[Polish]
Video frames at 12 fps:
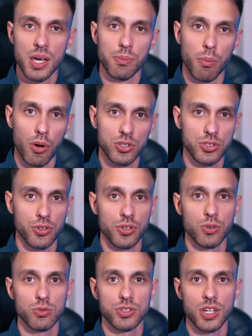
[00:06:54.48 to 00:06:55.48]

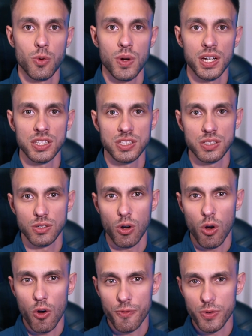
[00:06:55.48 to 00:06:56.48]
Monitory ultrawide
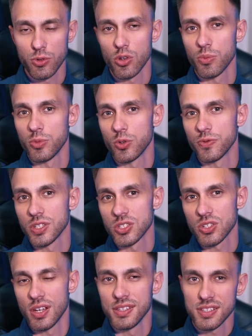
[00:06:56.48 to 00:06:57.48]
oferują
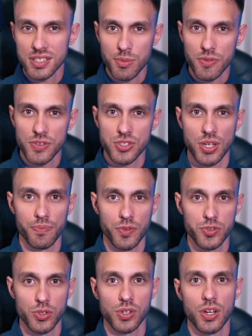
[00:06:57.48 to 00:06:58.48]
również niesamowicie
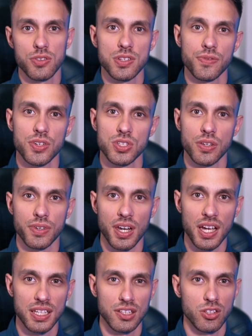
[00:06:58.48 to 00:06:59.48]
wciągające wrażenia w
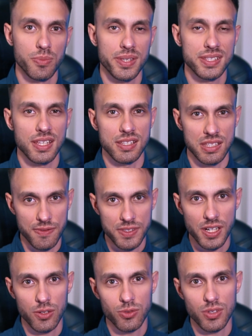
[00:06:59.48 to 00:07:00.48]
grach, natomiast ze
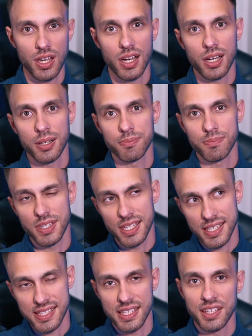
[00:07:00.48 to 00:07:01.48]
względu na
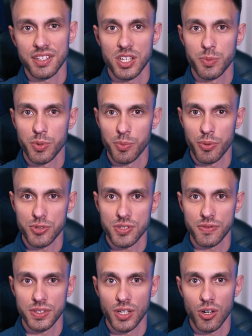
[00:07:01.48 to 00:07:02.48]
ich standard
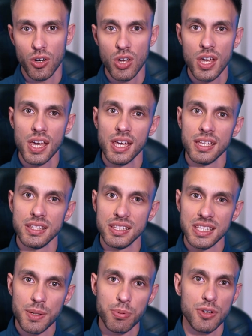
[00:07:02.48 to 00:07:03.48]
proporcji wideo
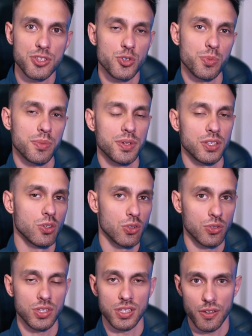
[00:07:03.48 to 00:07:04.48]
nie polecałbym ich do
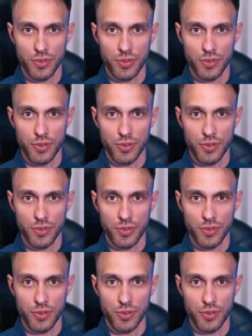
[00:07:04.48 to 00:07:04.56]
oglądania